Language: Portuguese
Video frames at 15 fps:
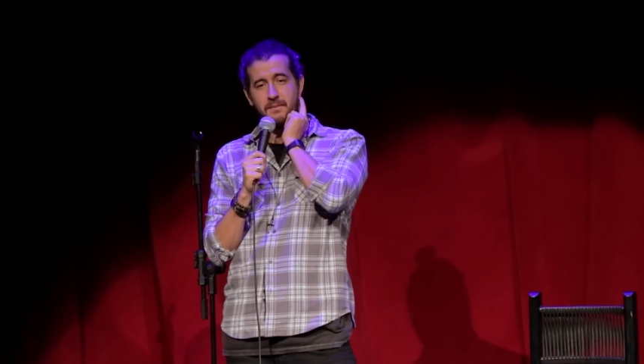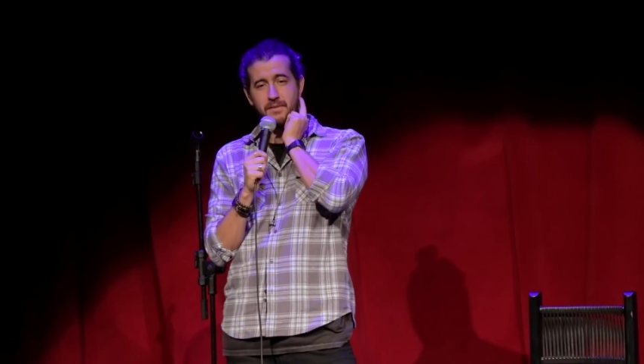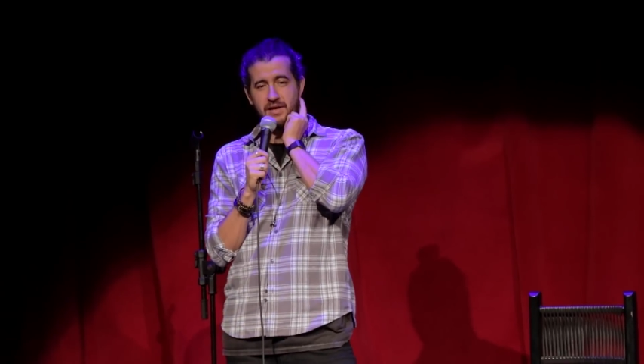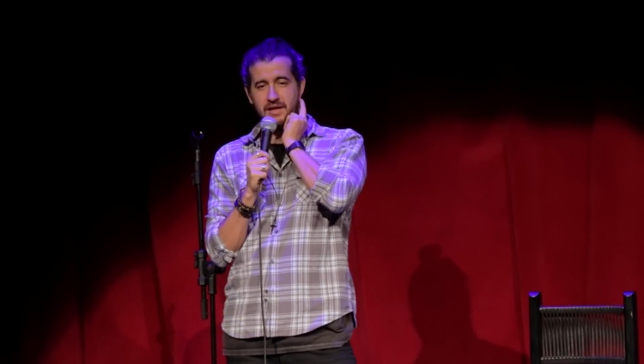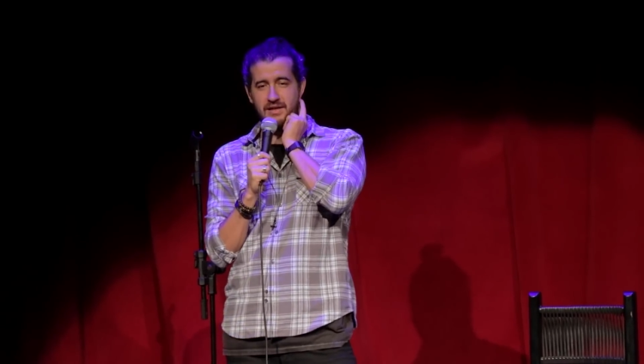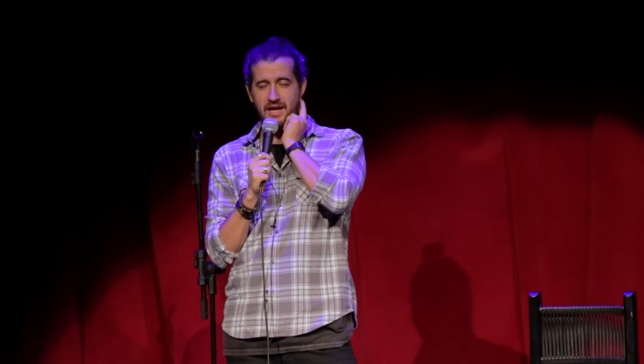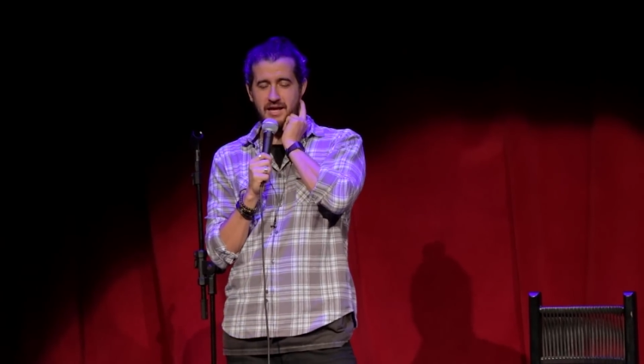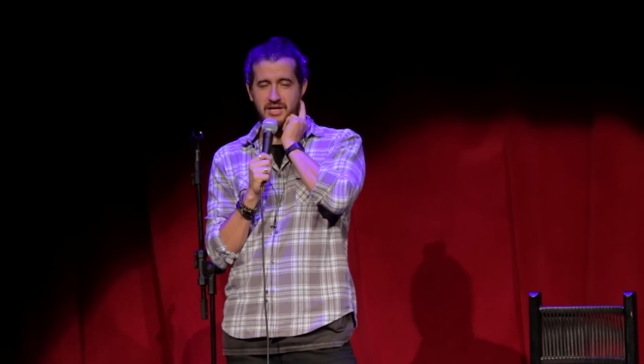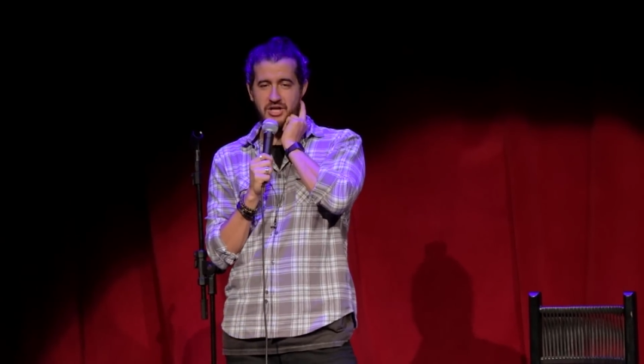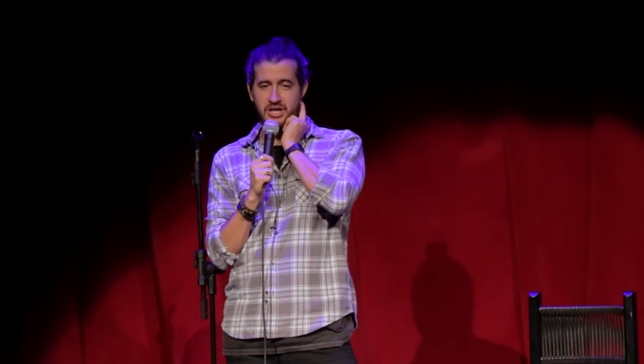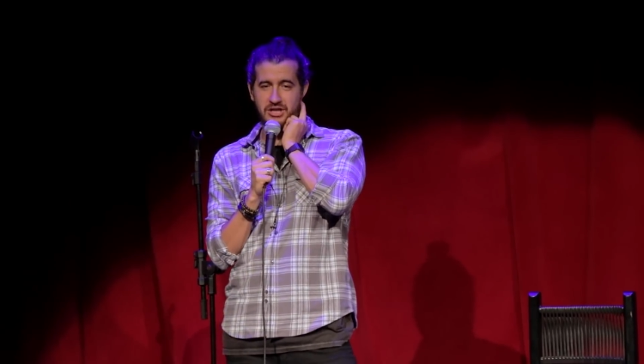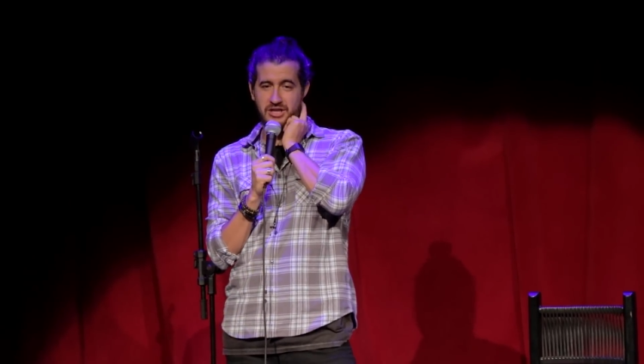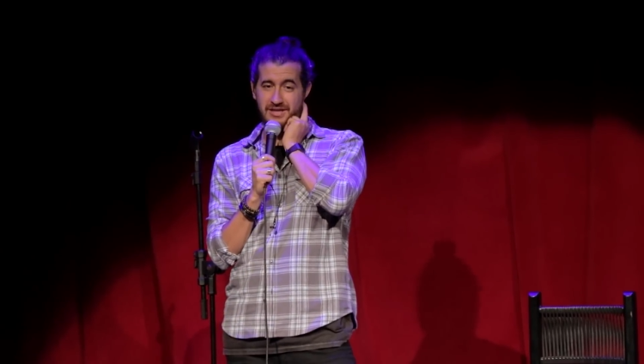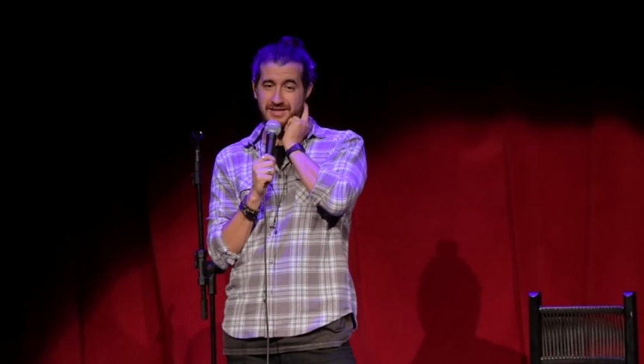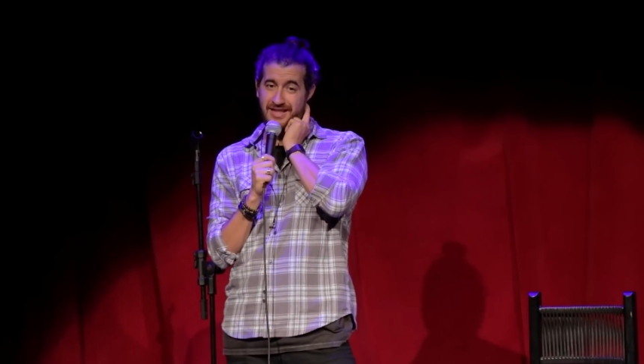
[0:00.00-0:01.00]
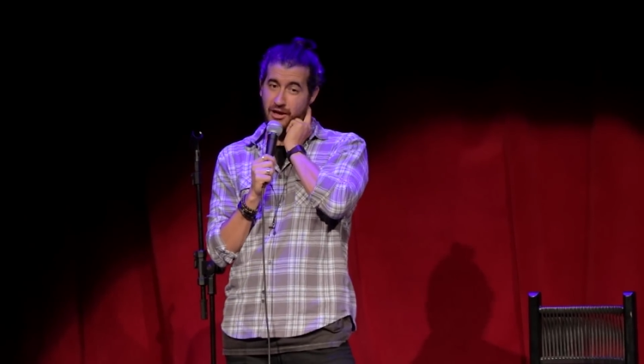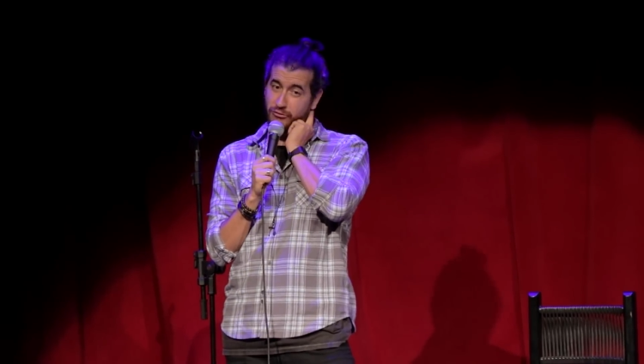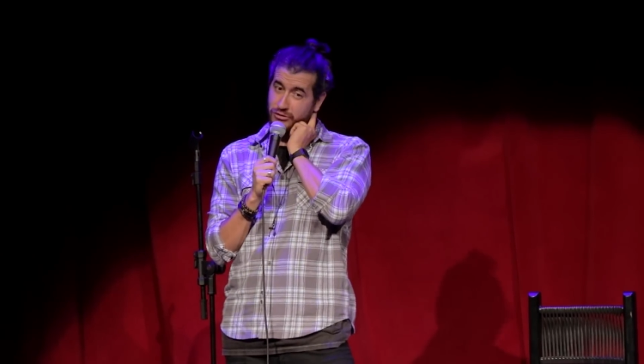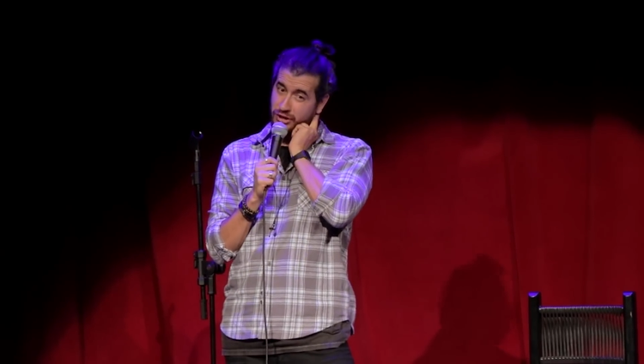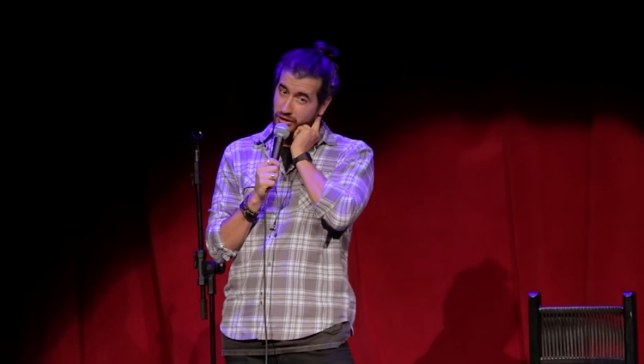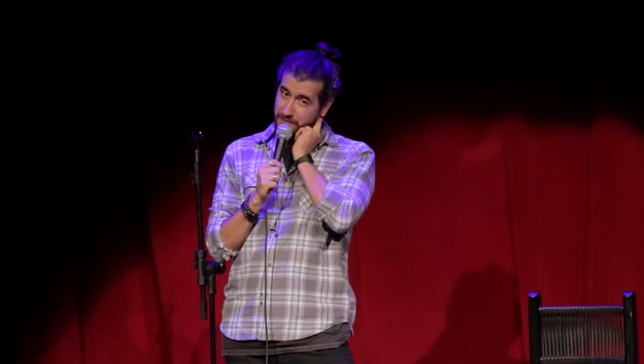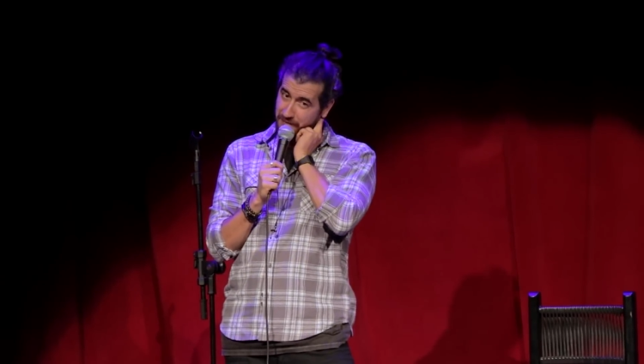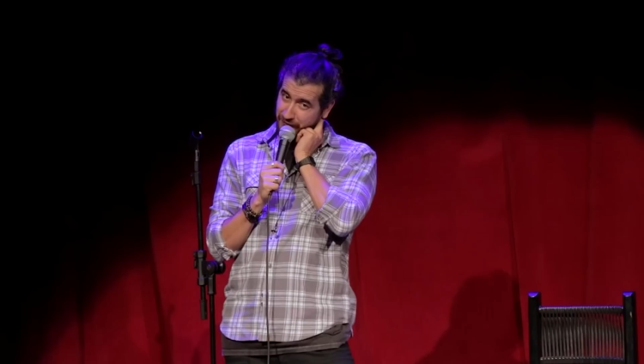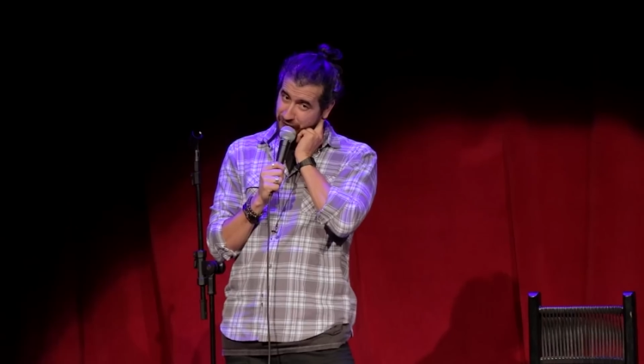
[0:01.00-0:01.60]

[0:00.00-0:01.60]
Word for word: Porque tem gente que tem o dinheiro para